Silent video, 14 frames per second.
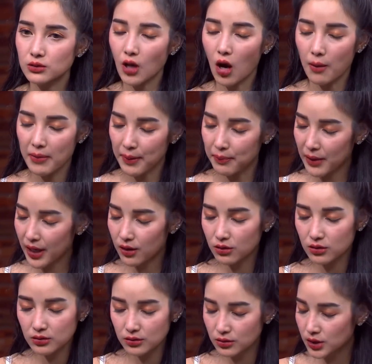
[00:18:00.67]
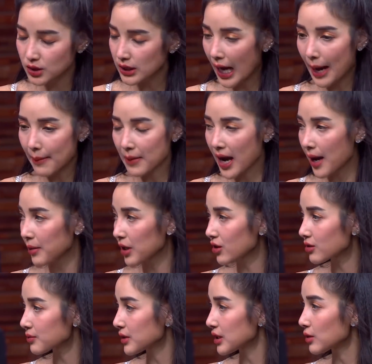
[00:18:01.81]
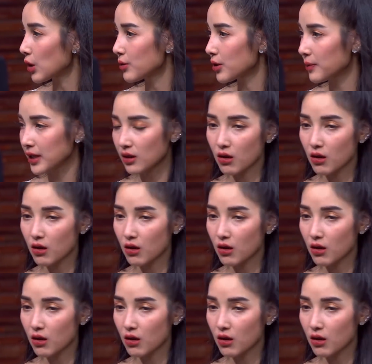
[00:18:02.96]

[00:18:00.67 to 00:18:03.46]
ตอบแบบไม่ต้องดราม่าไม่ต้องไม่เขาเรียกไม่